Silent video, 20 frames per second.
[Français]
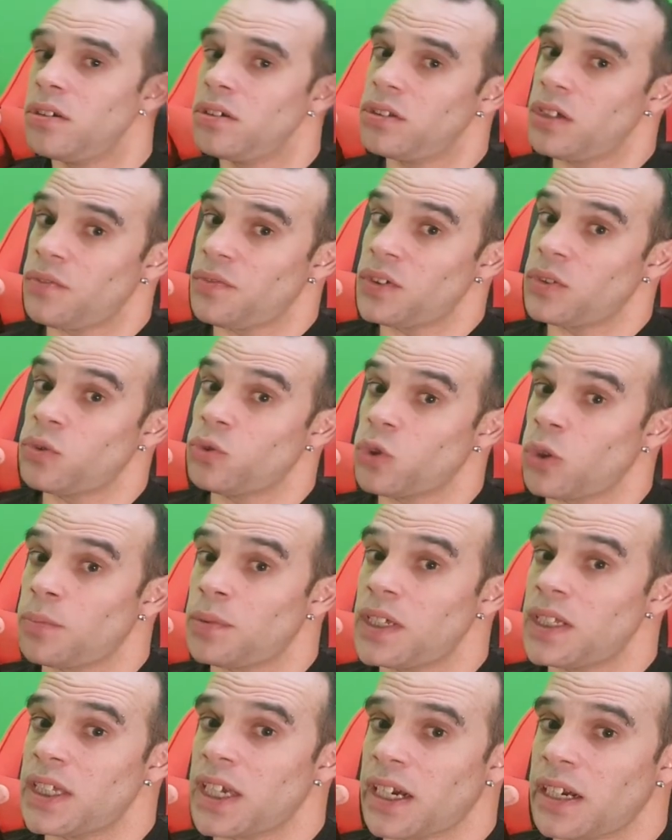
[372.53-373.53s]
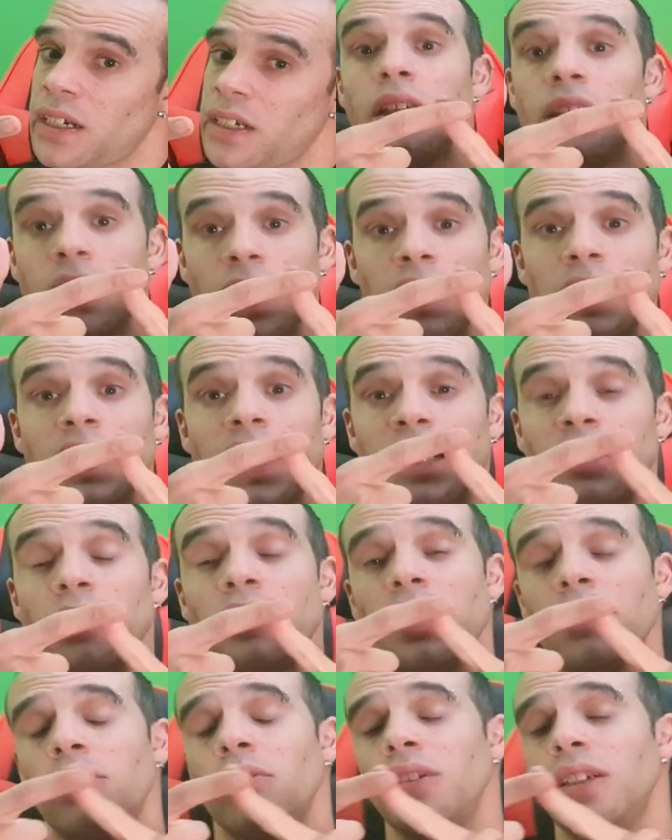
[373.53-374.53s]
Ça fait toujours plaisir. Ça, c'est la
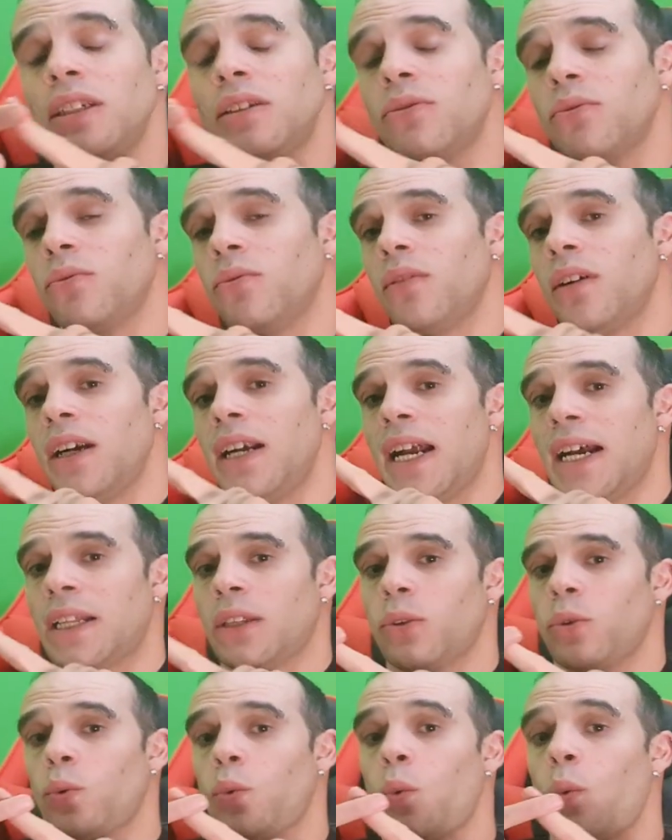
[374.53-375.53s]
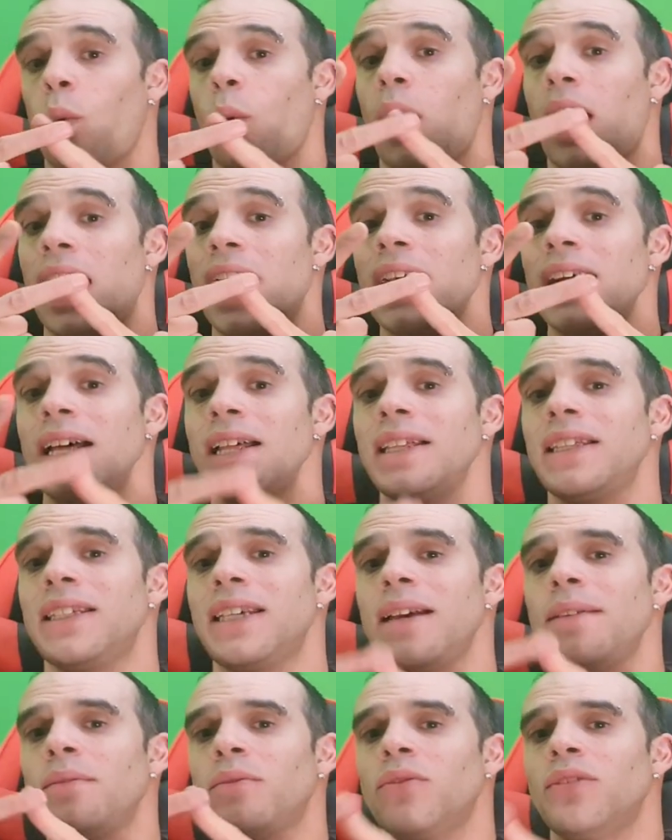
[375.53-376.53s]
deuxième condition. La
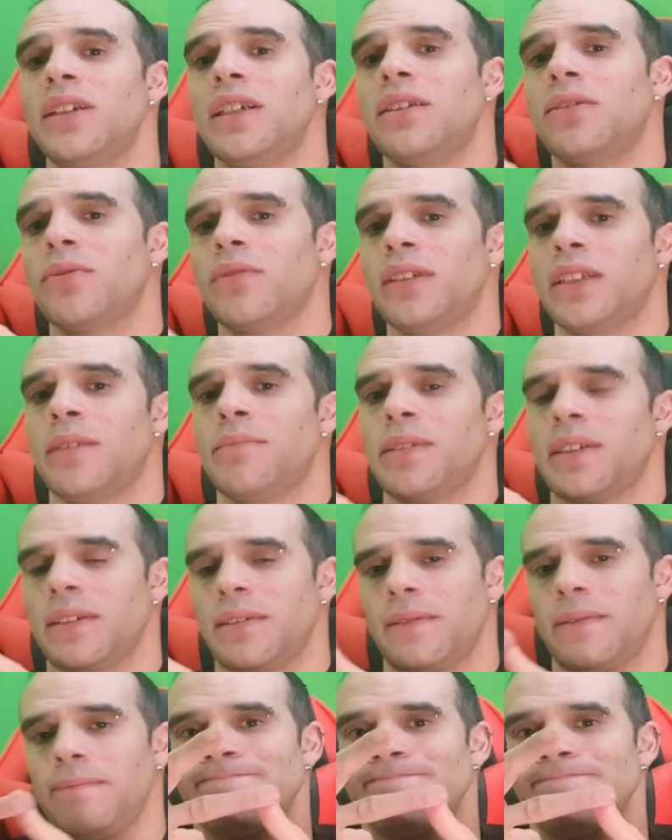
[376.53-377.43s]
troisième condition, les amis.